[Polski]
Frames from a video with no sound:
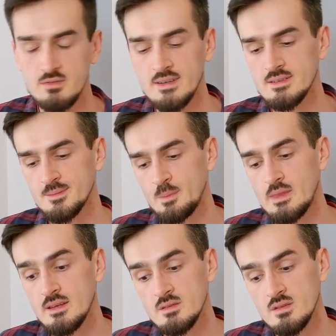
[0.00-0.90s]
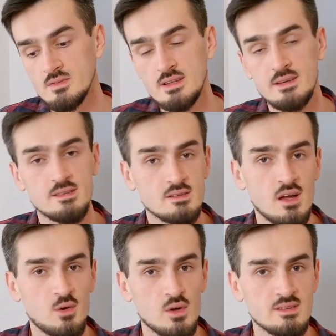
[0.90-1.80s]
Więc nie są to wyniki
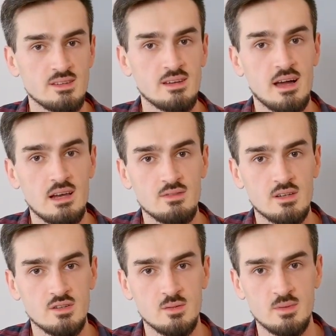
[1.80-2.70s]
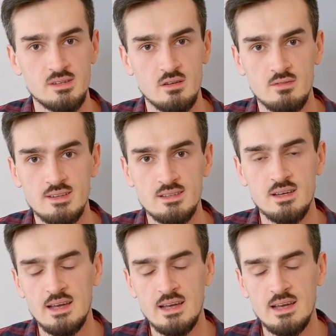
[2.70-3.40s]
zaskakujące, ale warto to mieć na uwadze.